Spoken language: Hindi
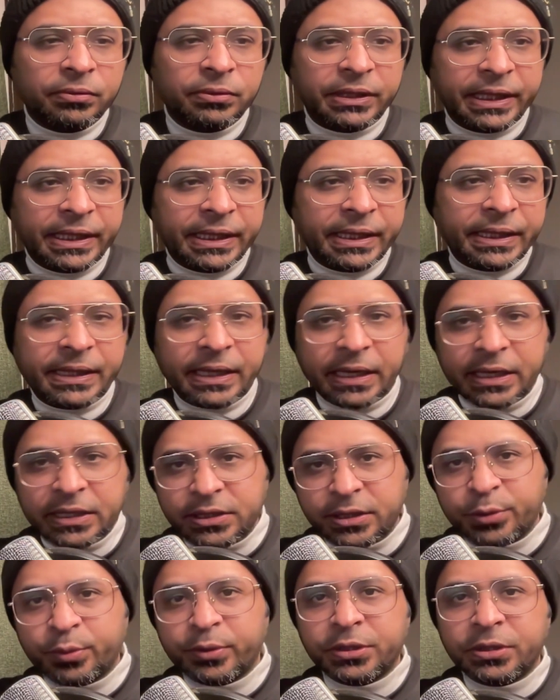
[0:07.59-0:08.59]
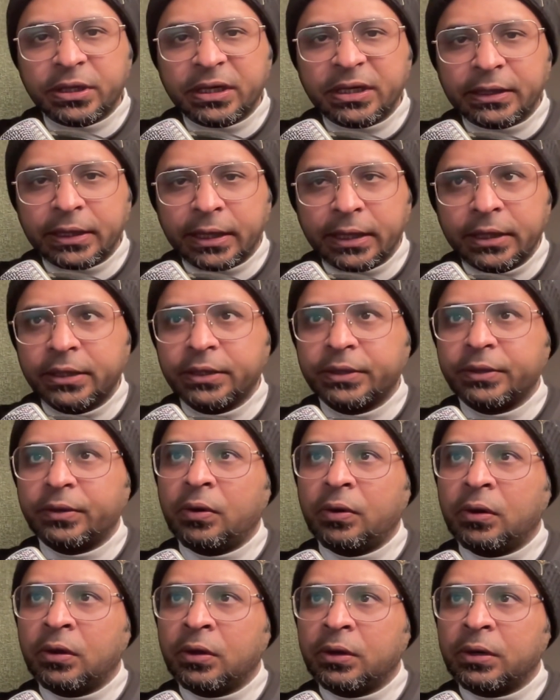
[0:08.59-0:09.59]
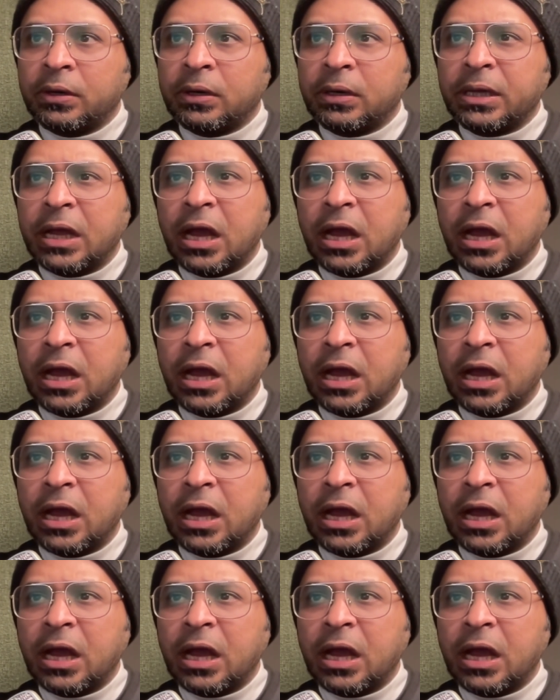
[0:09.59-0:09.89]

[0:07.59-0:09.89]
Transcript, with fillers: दी करंट सिचुएशन इन थाईलैंड और uh,